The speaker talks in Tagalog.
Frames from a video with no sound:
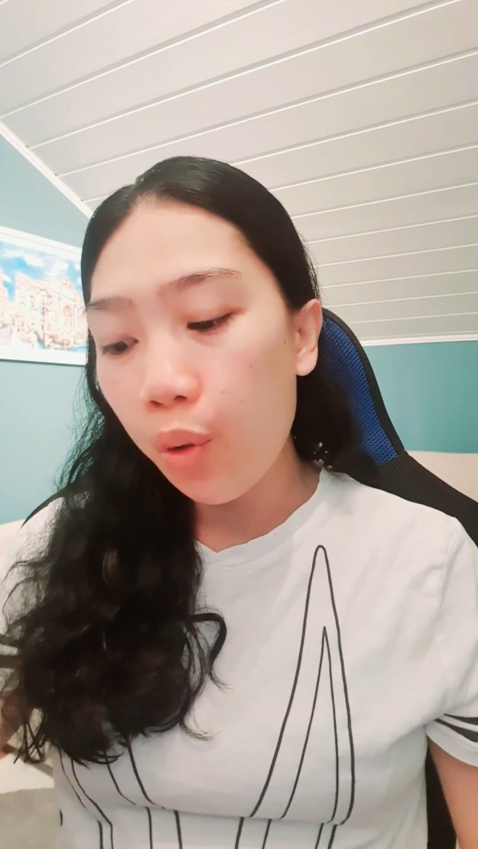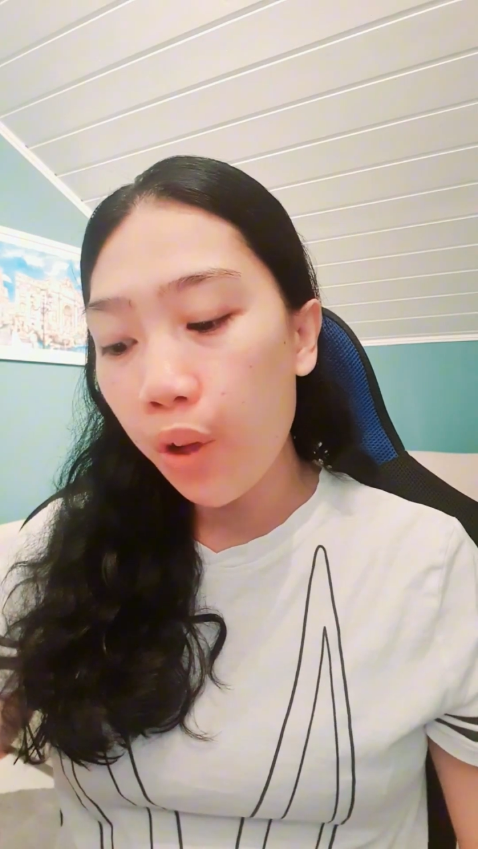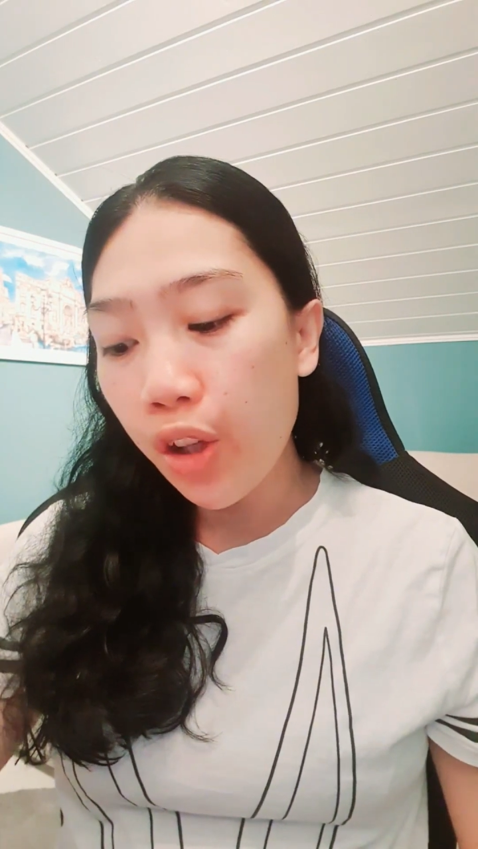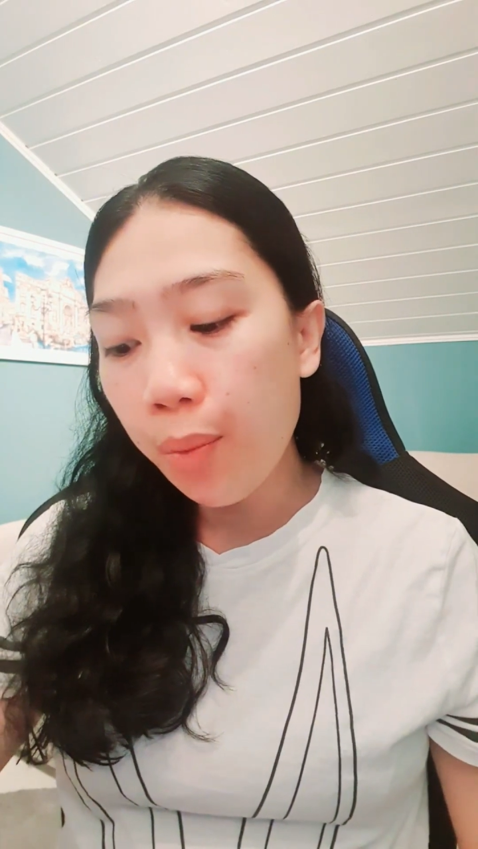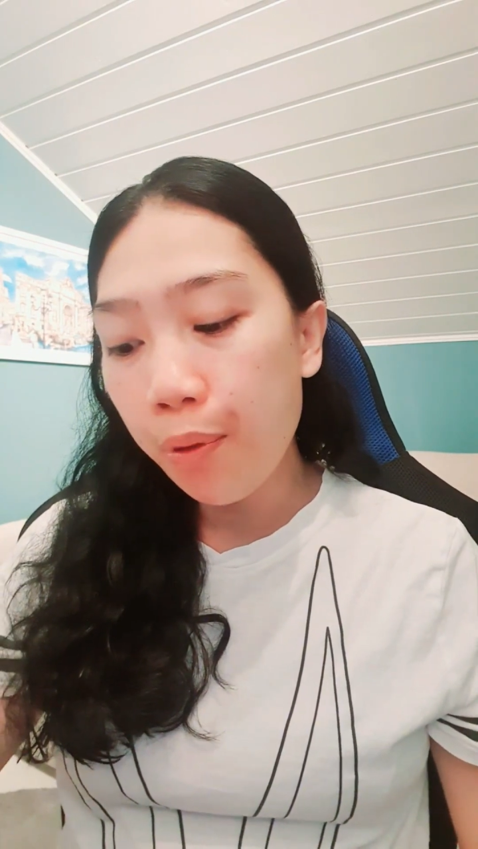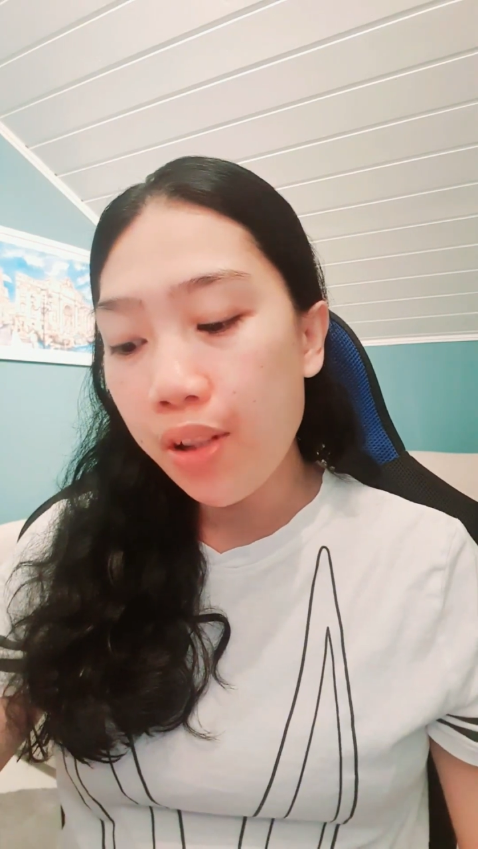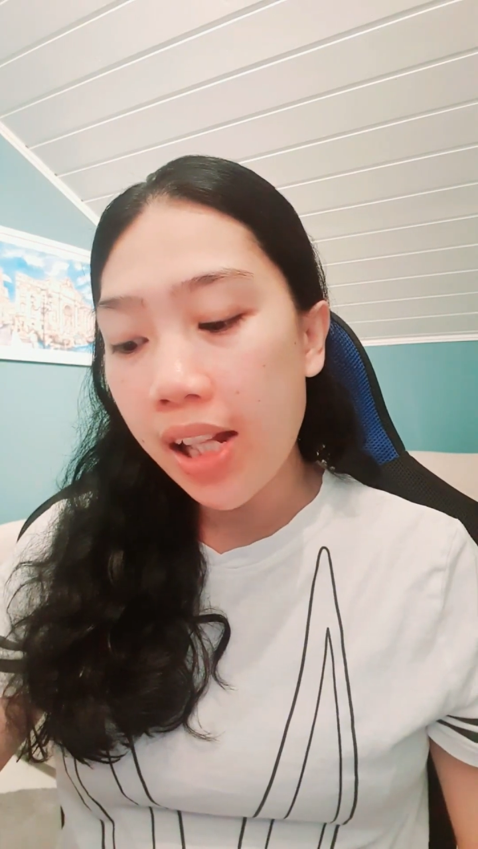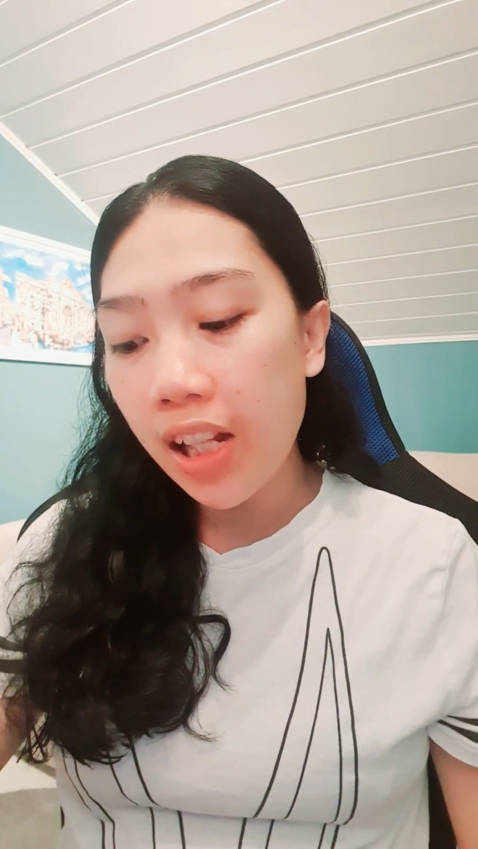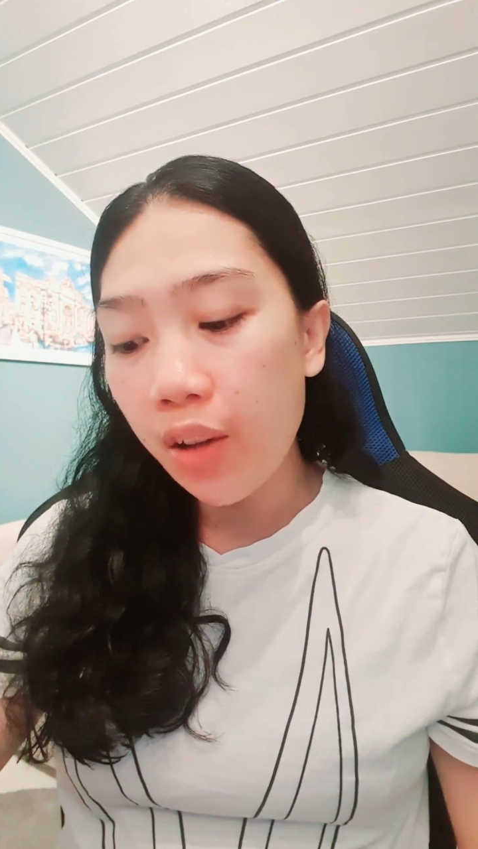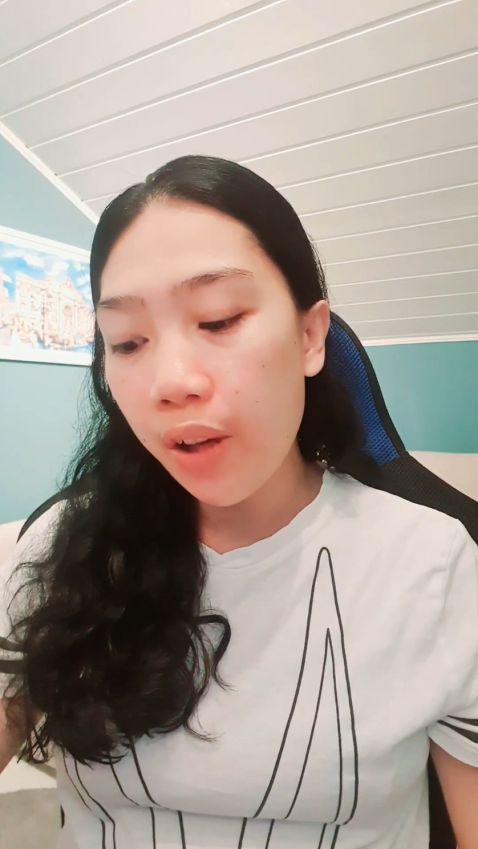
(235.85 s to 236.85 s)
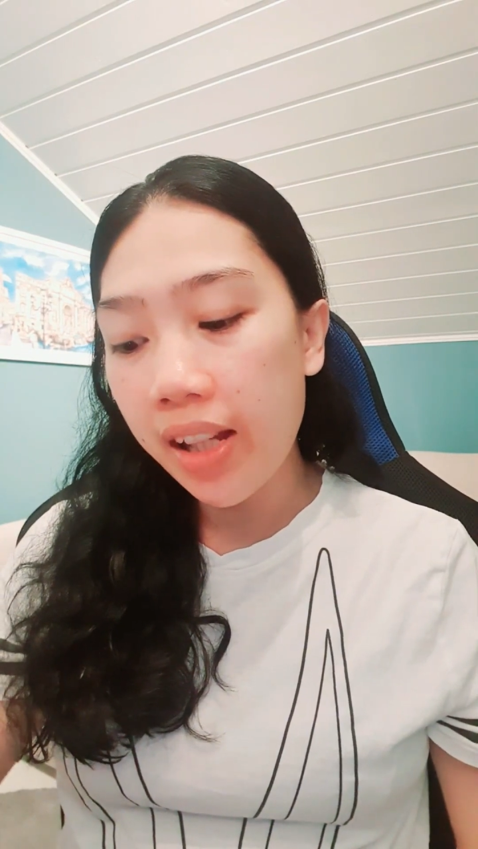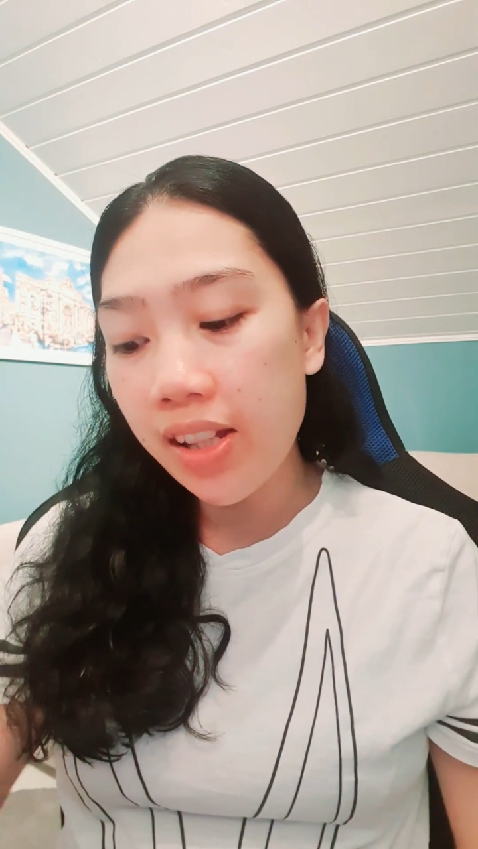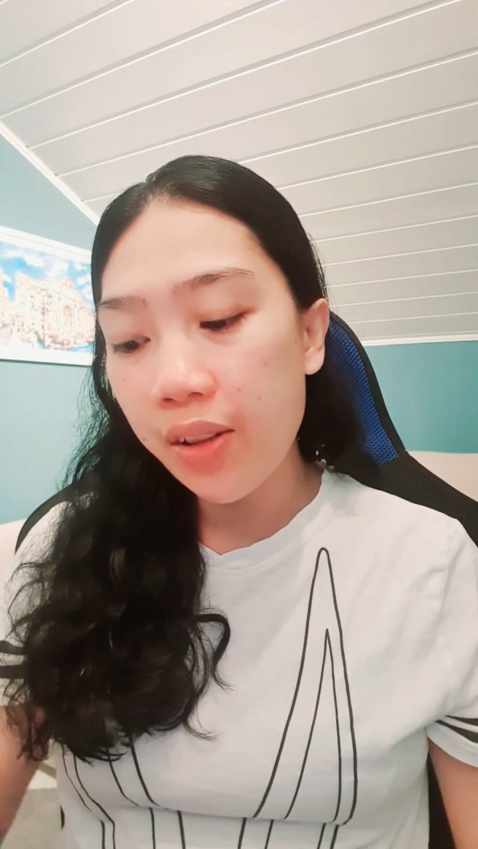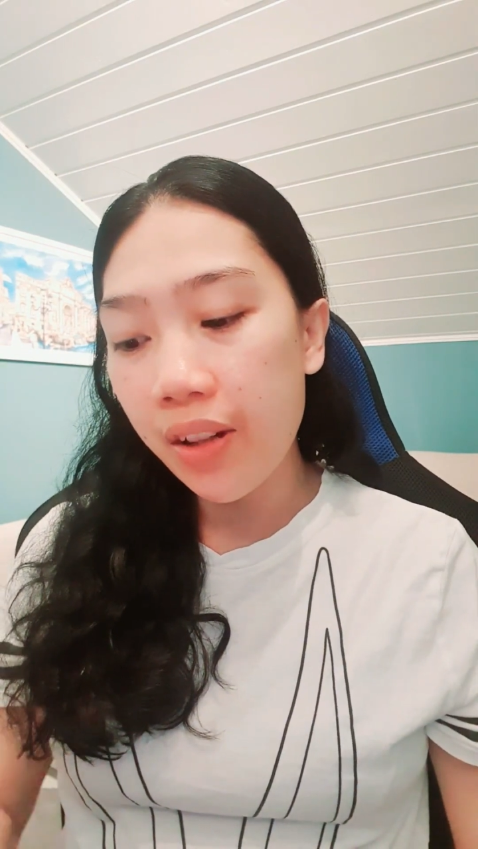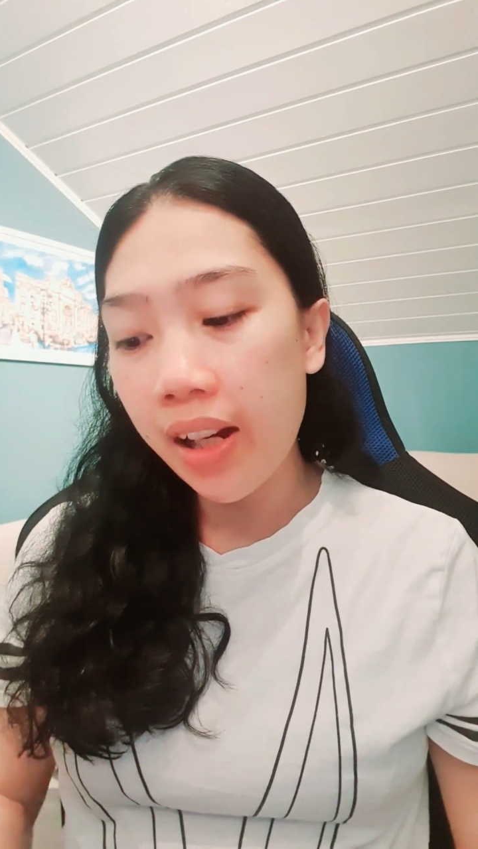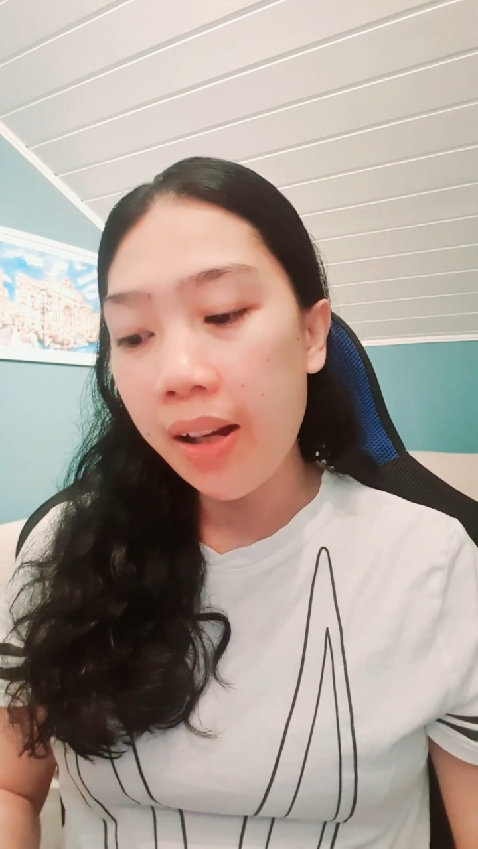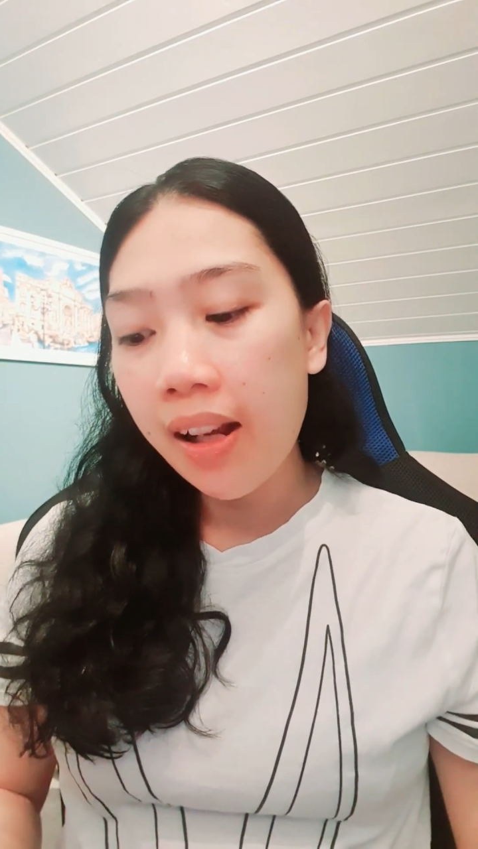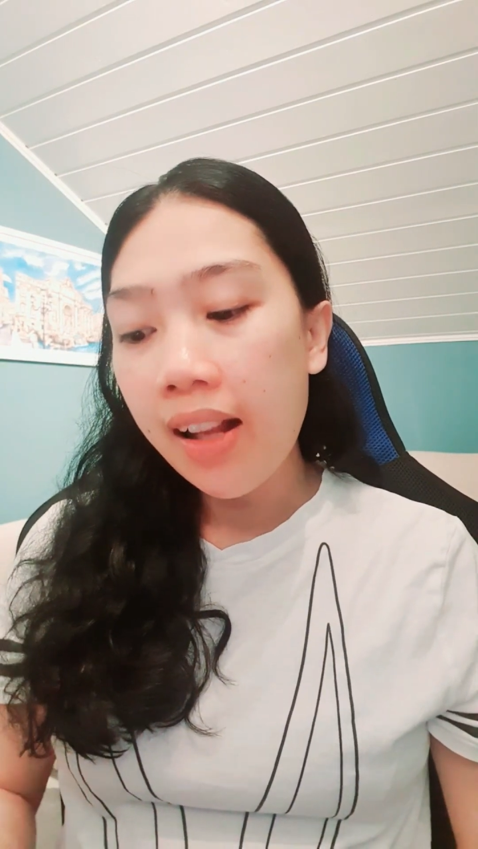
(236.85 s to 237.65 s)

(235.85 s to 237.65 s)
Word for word: kung inyong buksan itong history,